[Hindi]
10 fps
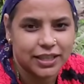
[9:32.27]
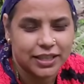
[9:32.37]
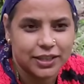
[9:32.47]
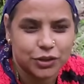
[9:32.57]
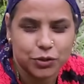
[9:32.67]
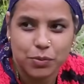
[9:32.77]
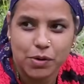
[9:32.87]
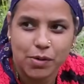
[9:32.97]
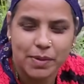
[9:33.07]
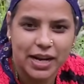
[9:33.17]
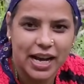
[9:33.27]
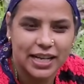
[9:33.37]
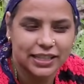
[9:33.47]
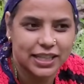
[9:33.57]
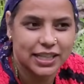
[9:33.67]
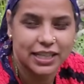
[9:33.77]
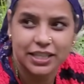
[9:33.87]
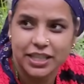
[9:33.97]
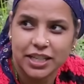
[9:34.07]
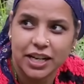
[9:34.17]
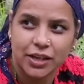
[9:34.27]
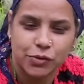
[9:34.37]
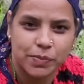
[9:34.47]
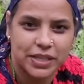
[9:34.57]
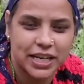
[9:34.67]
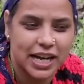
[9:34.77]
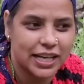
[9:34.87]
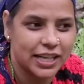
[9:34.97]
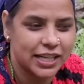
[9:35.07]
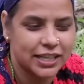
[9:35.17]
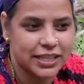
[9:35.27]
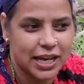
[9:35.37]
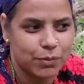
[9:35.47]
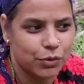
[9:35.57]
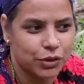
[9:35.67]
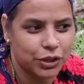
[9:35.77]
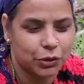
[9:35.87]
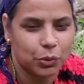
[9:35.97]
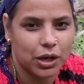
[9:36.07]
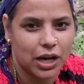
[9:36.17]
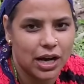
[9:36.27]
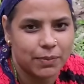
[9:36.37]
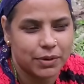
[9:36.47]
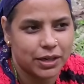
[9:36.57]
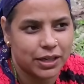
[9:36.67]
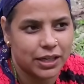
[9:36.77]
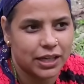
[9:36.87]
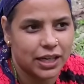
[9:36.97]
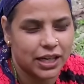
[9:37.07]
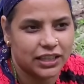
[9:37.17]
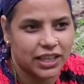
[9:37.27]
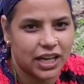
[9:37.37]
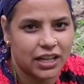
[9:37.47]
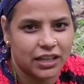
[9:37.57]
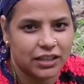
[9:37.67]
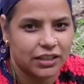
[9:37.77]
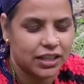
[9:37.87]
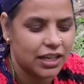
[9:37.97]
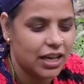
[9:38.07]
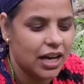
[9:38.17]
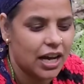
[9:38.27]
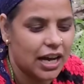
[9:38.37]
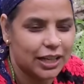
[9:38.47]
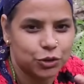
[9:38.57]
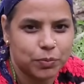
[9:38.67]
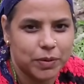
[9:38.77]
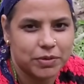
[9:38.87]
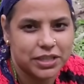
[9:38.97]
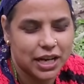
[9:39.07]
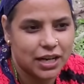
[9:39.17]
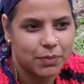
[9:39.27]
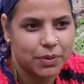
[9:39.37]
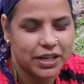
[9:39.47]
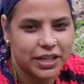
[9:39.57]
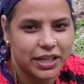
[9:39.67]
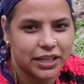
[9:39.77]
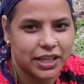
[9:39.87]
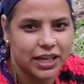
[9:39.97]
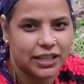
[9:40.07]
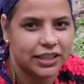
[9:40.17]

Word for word: सुबह में घास के लिए चट्टानों पे जा रहे हैं शाम को खेतों का काम कर रहे हैं लगातार हाथों पर बिछाले पड़ गए